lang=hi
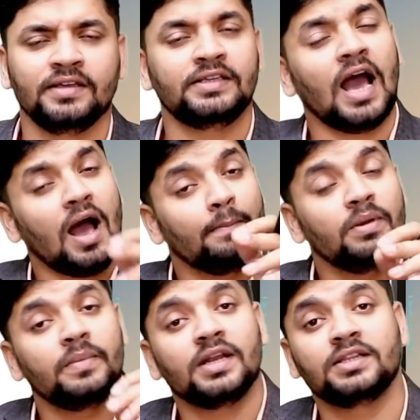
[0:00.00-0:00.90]
क्या आप
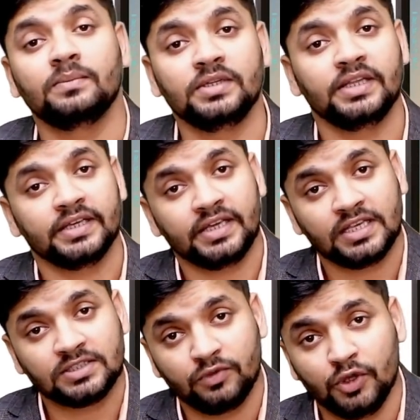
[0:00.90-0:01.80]
भी मेरा थंबनेल देख के
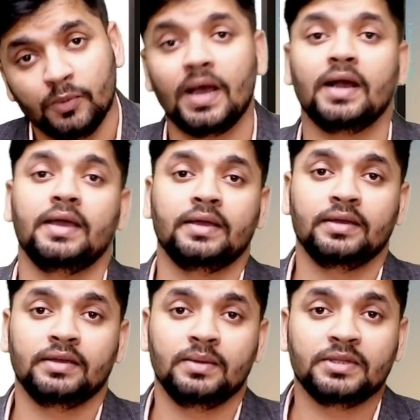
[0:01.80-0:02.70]
इस वीडियो पे आ गए
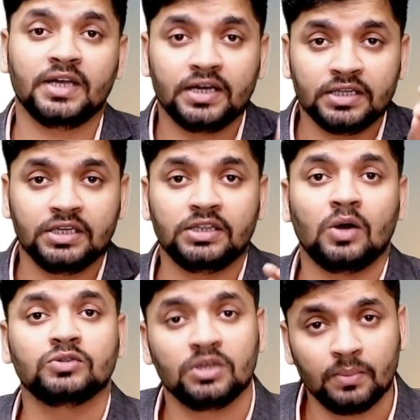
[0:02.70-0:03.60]
कि मैं थर्टी थ्री
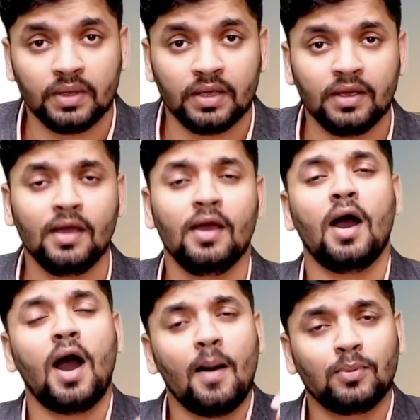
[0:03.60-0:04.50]
थाउजेंड में
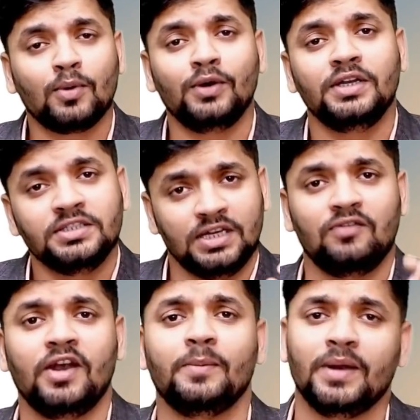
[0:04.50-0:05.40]
आपको डिजिटल
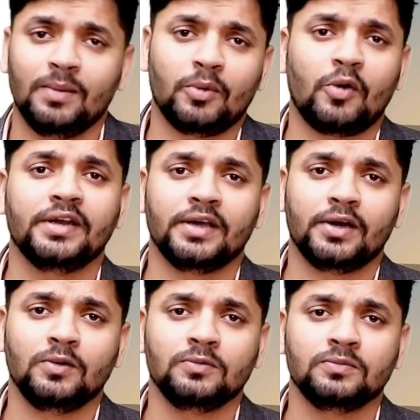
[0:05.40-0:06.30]
फ्लैट पैनल प्रोवाइड कर
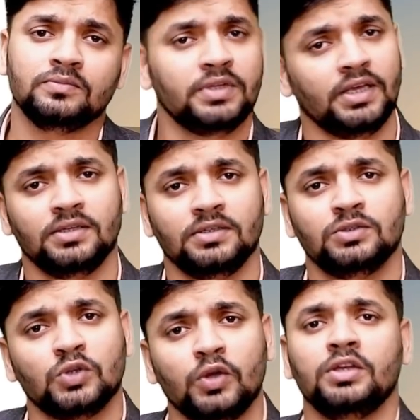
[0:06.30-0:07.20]
रहा हूँ
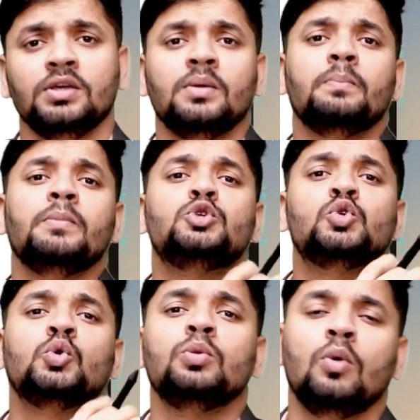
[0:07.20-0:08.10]
नहीं सॉरी मैं
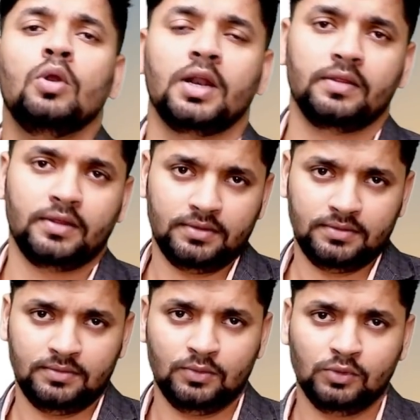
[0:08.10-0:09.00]
झूठ बोल
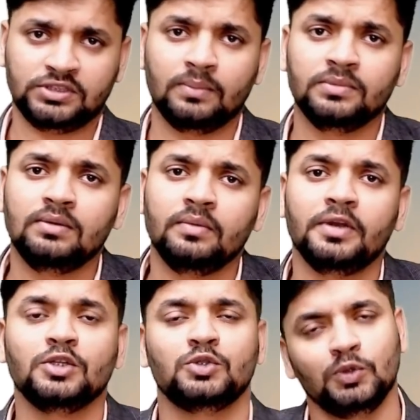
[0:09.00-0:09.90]
रहा उस थंबनेल में
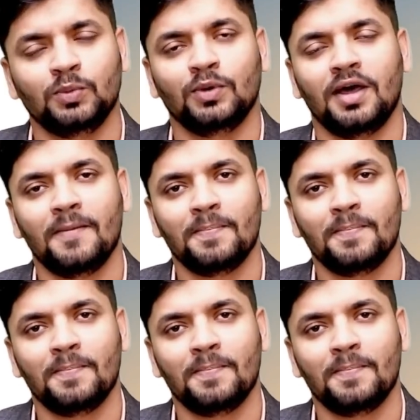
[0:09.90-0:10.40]
मैंने झूठ बोला